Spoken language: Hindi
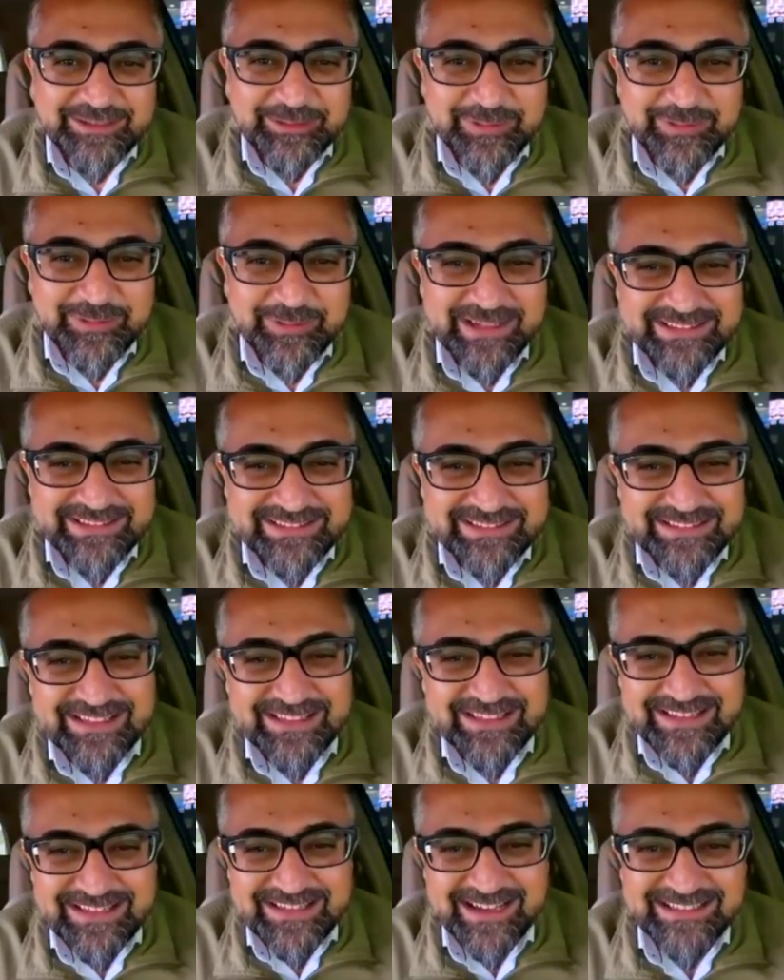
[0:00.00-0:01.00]
सी बात है
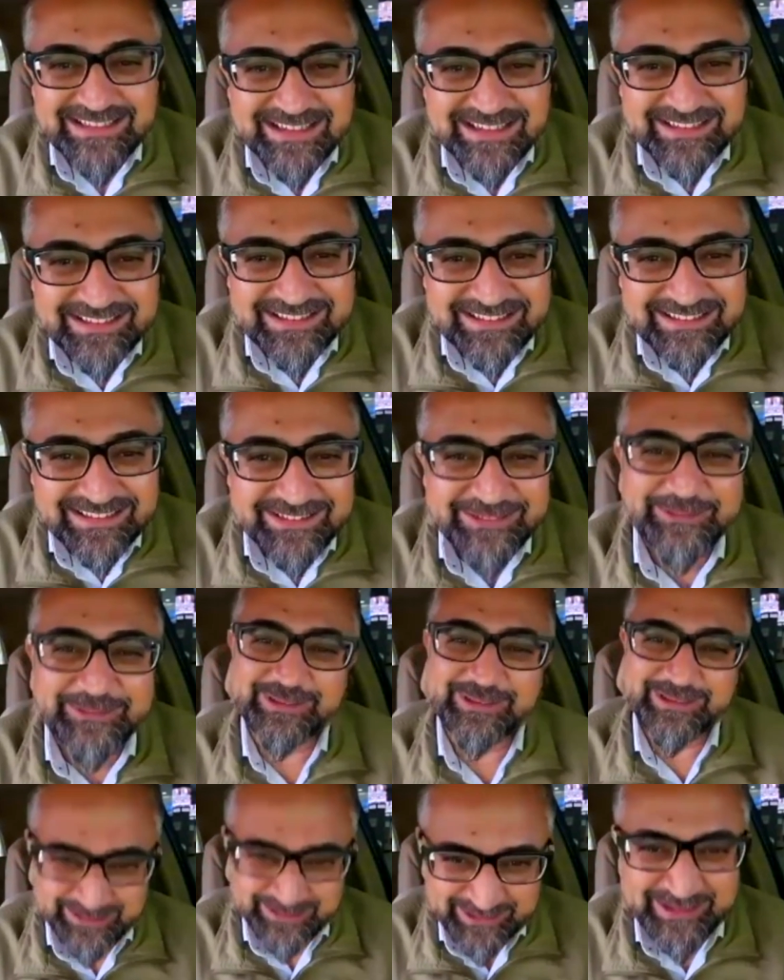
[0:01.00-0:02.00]
शाहजहां की कनीज को
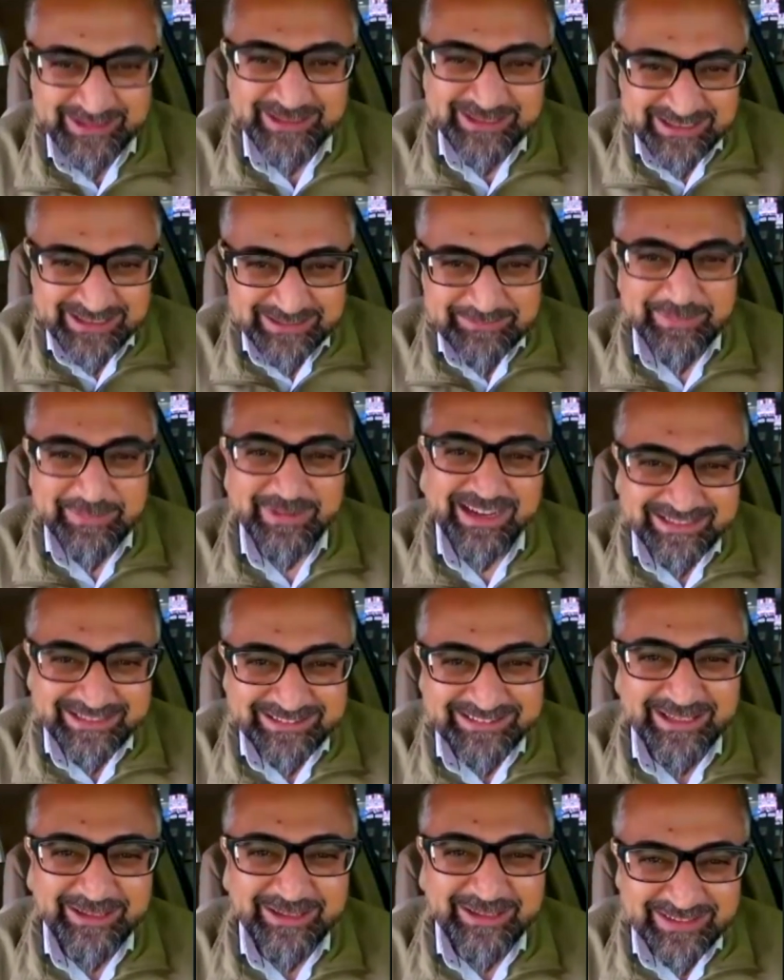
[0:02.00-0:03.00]
पे हाथ
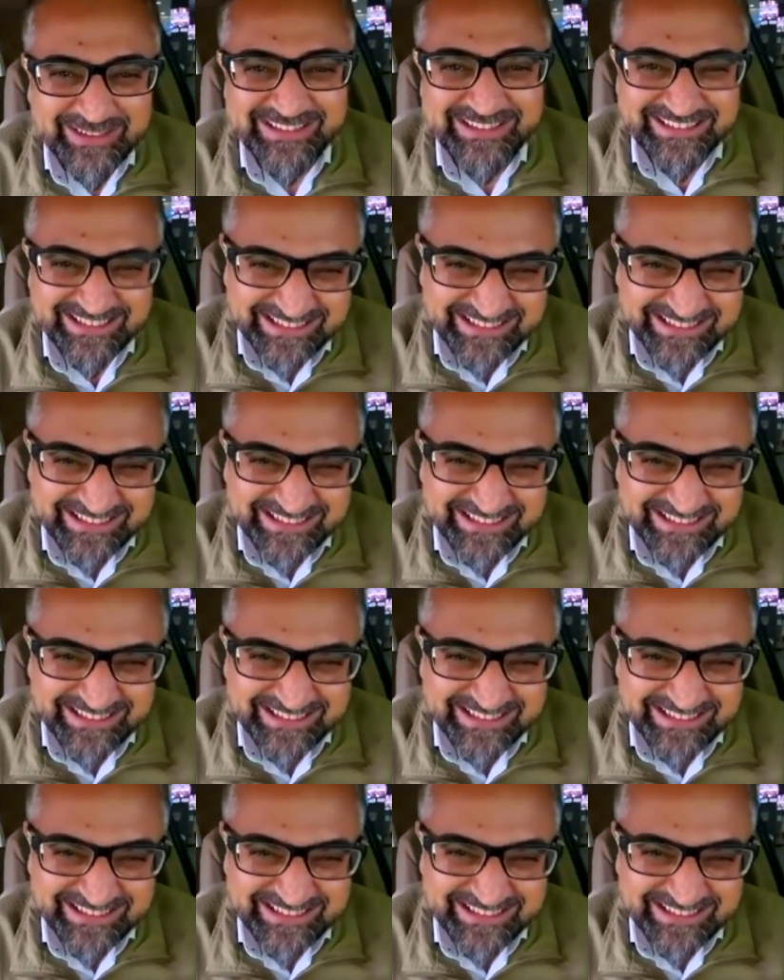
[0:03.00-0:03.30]
साफ कर दिया